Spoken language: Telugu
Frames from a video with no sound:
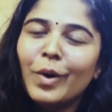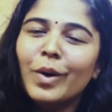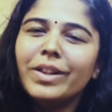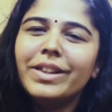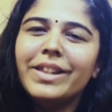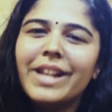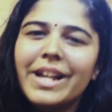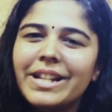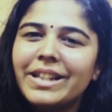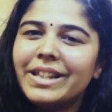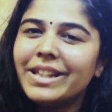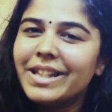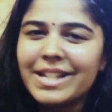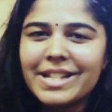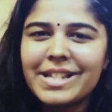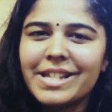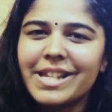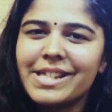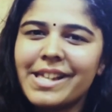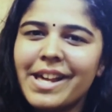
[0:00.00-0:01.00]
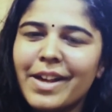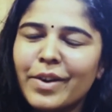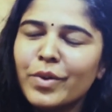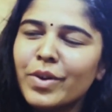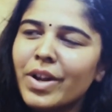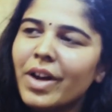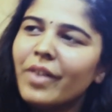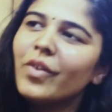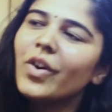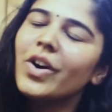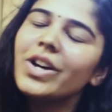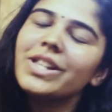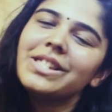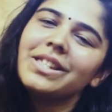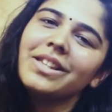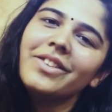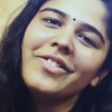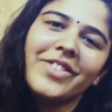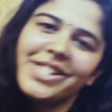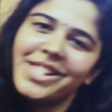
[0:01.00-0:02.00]
వద్దని తీయించేశారు నా
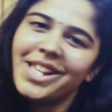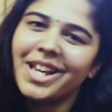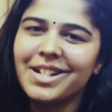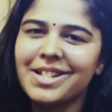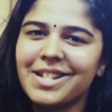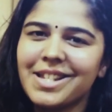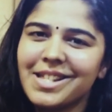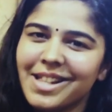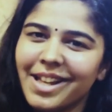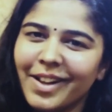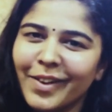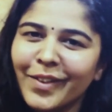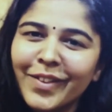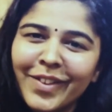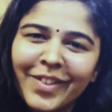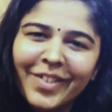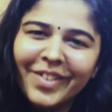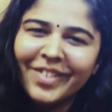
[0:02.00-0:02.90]
వాయిస్ అసెంట్ చేశారు